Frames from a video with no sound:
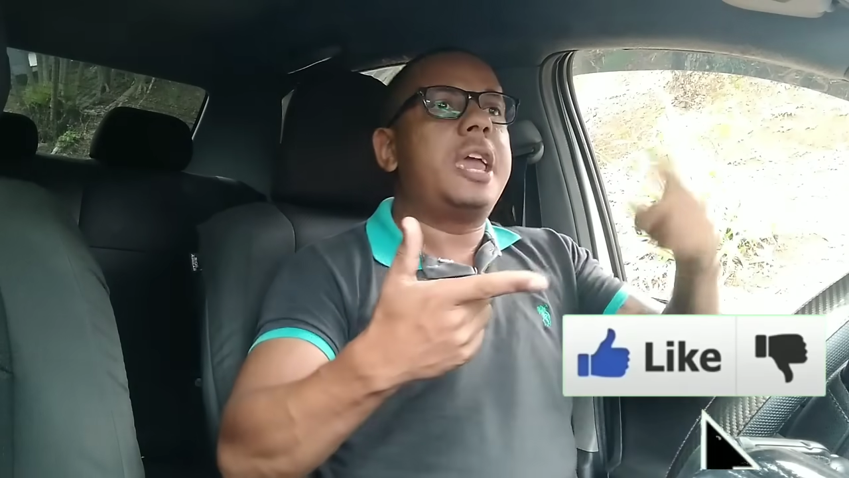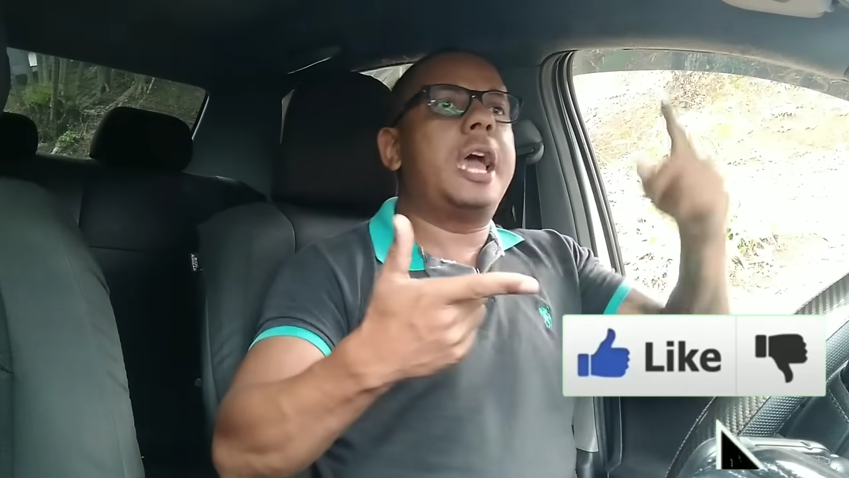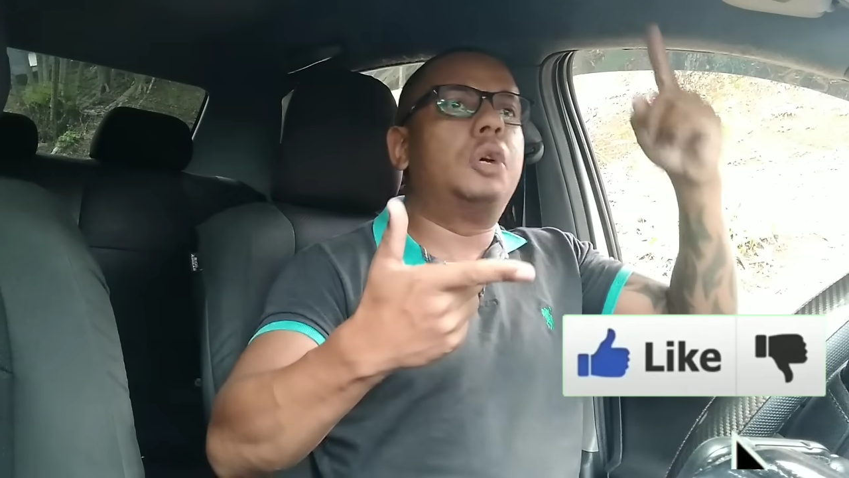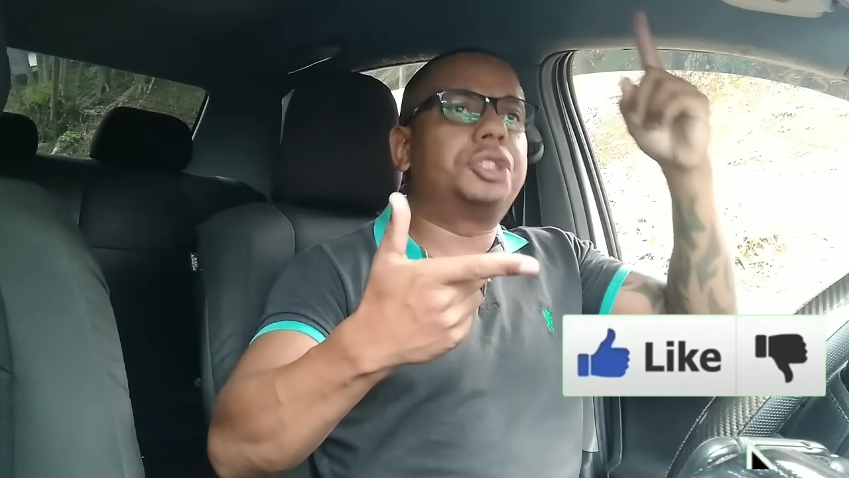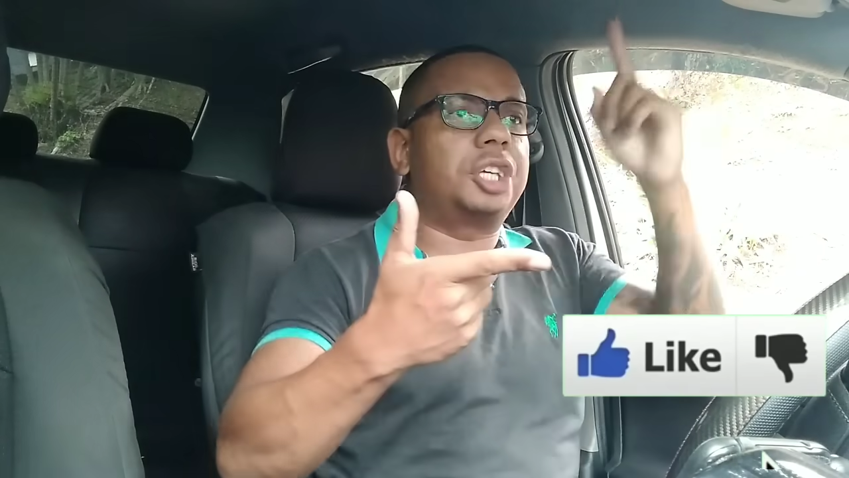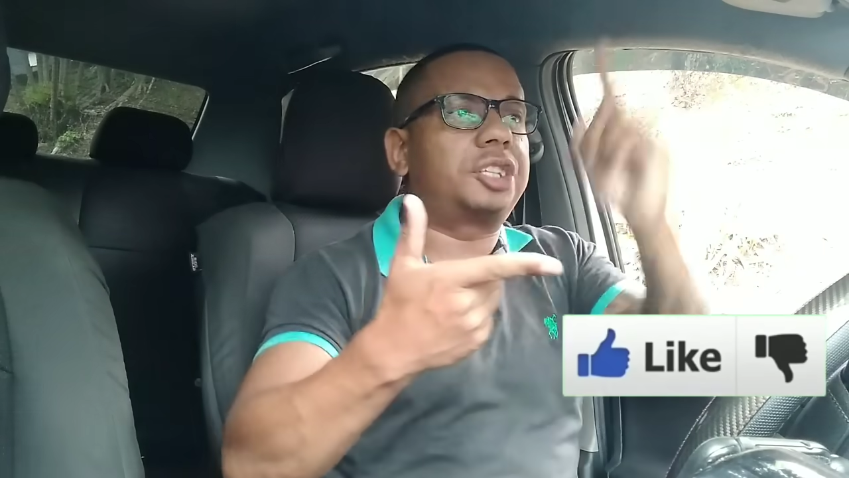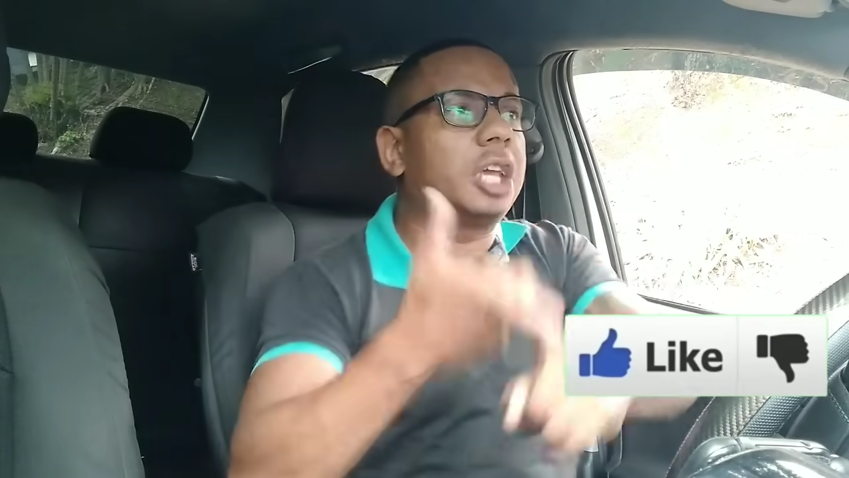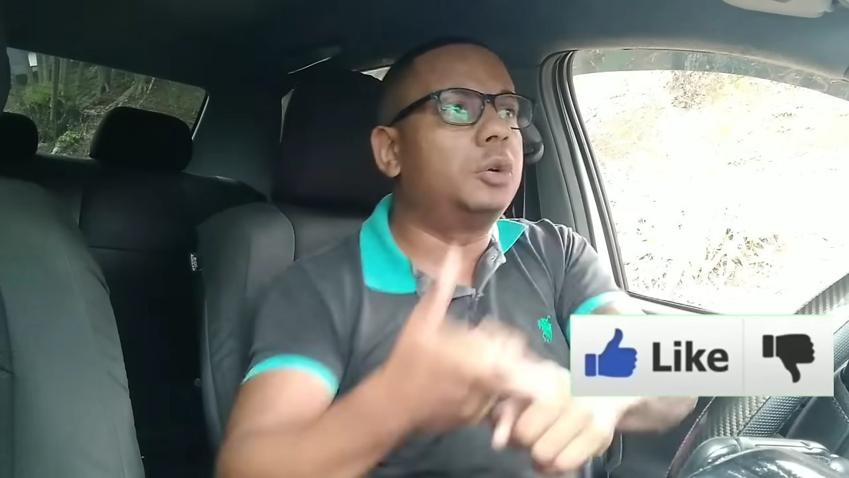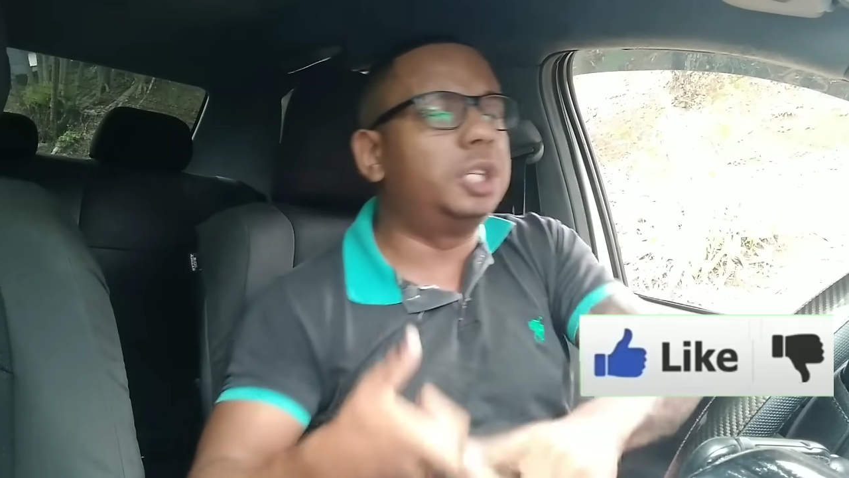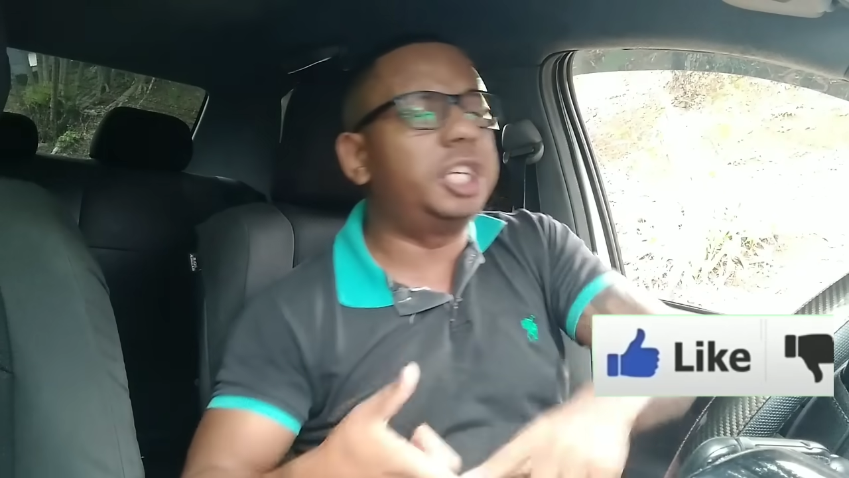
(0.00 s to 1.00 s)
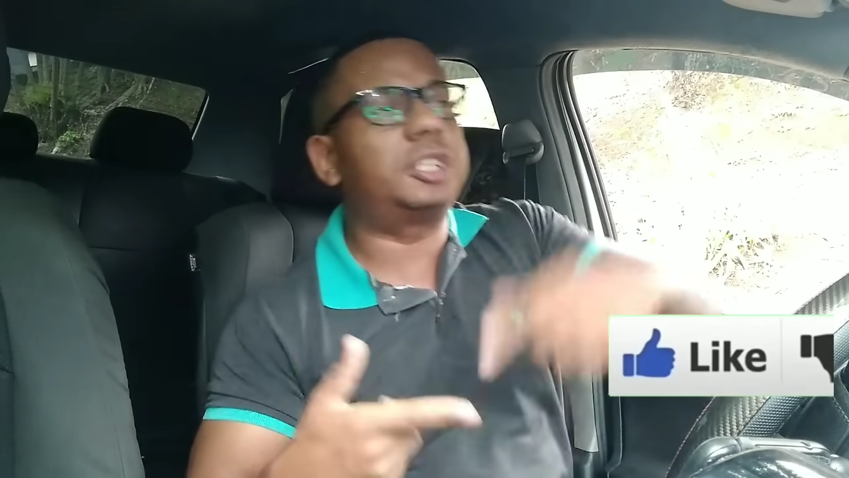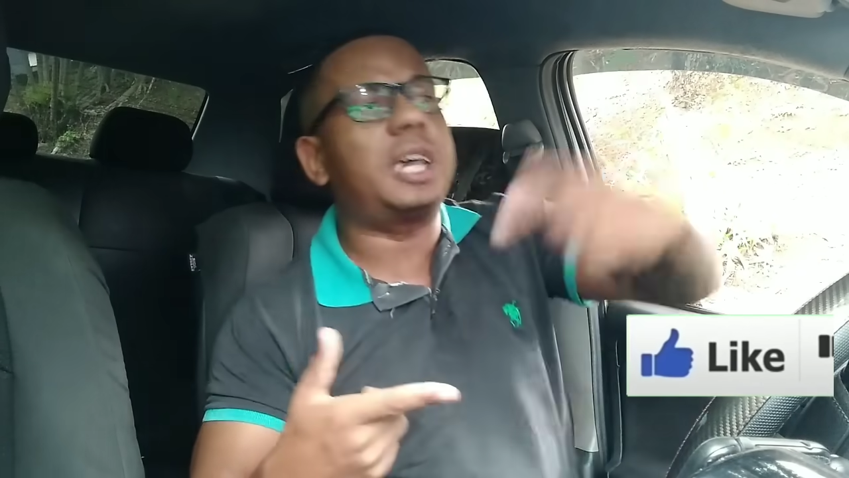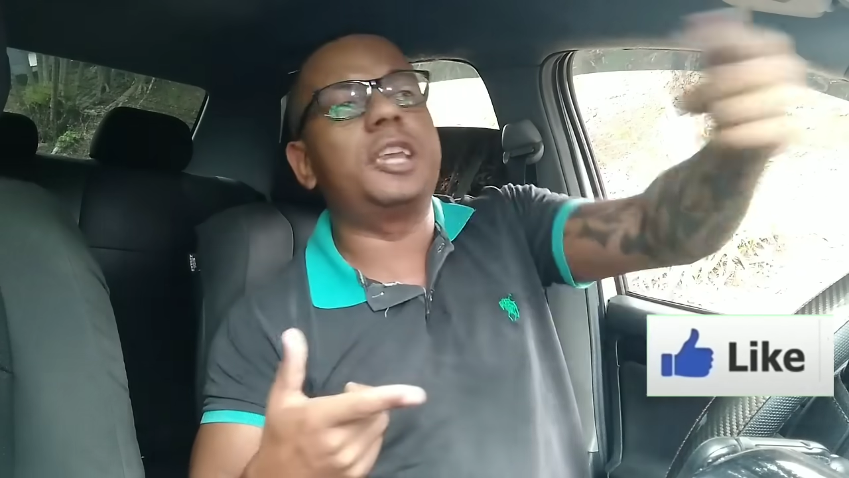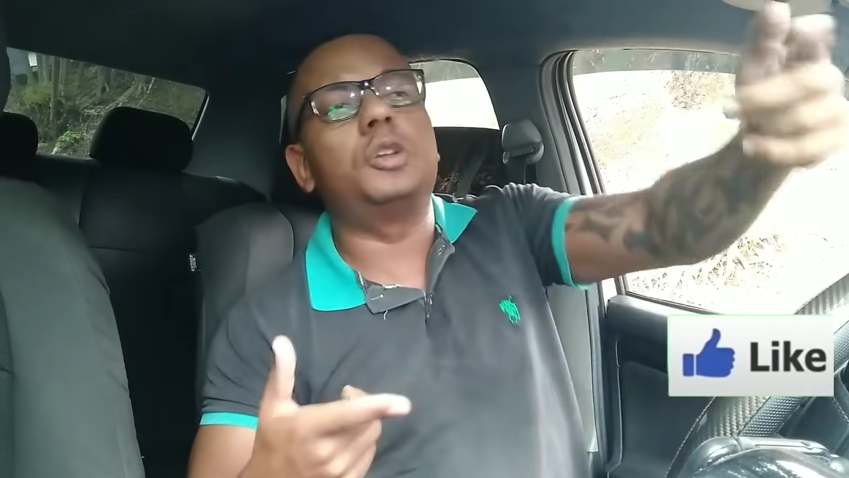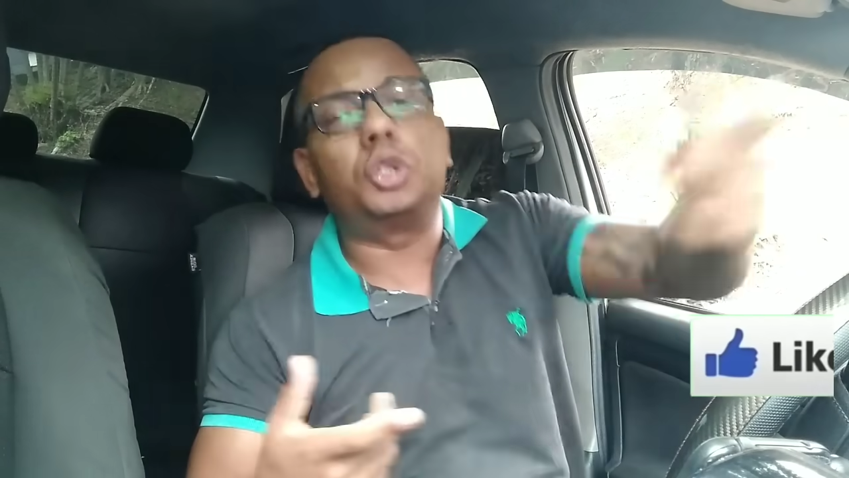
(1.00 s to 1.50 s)
é outro que tem um link da
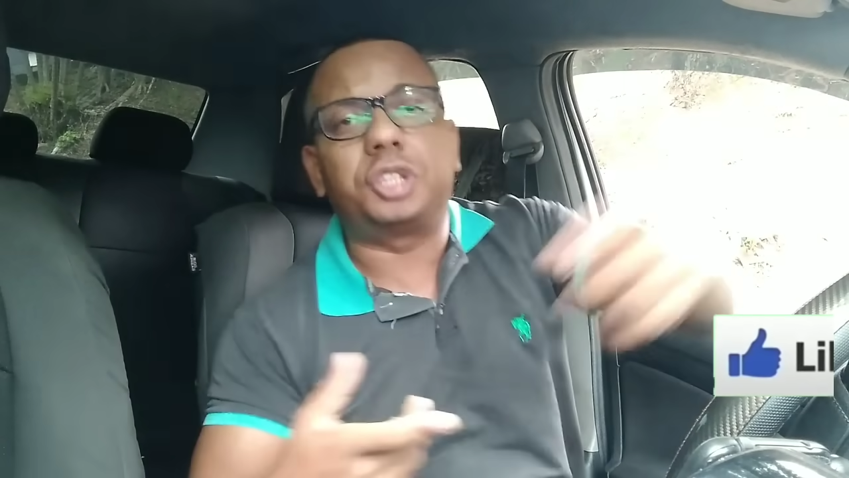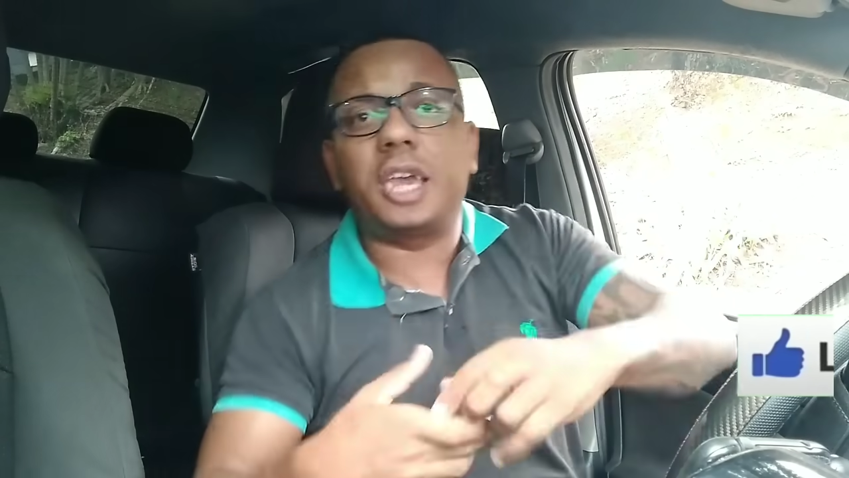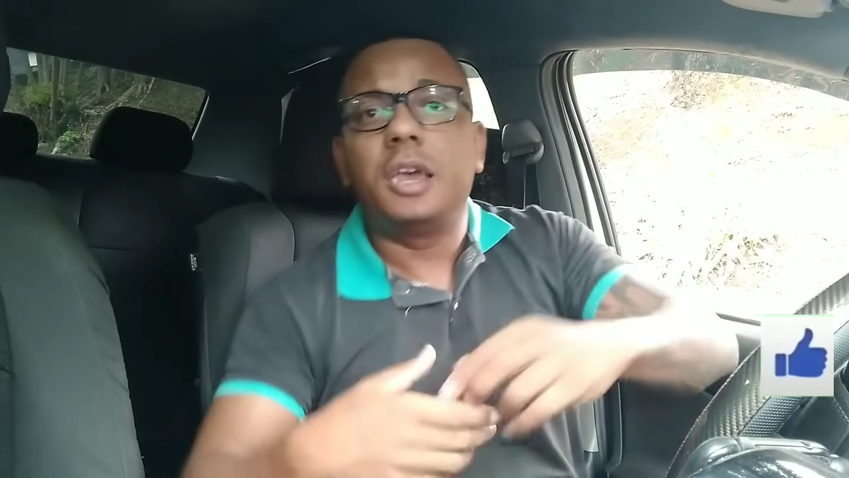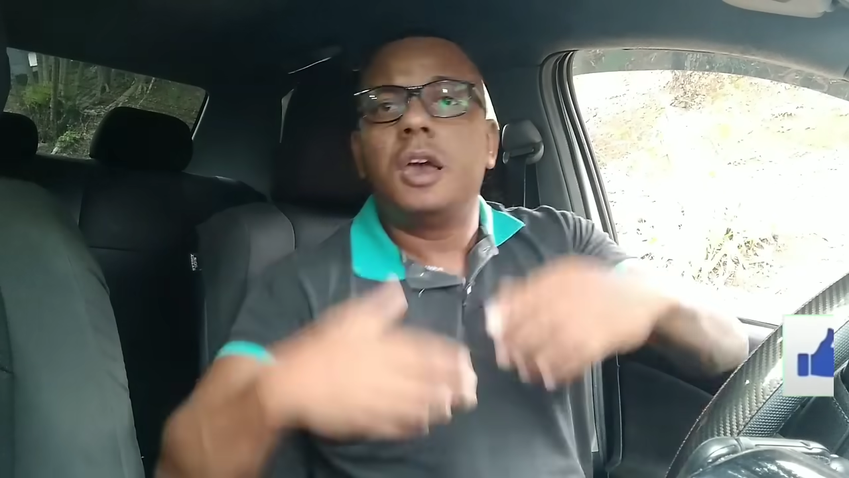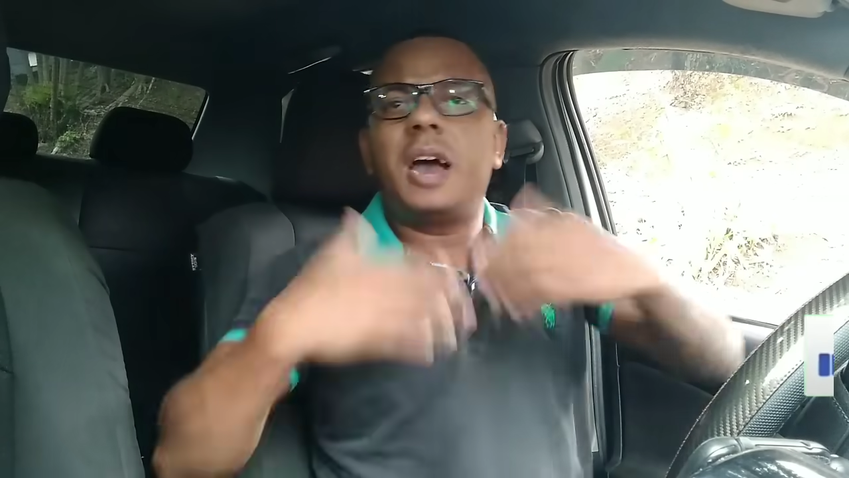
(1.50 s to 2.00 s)
Rinode.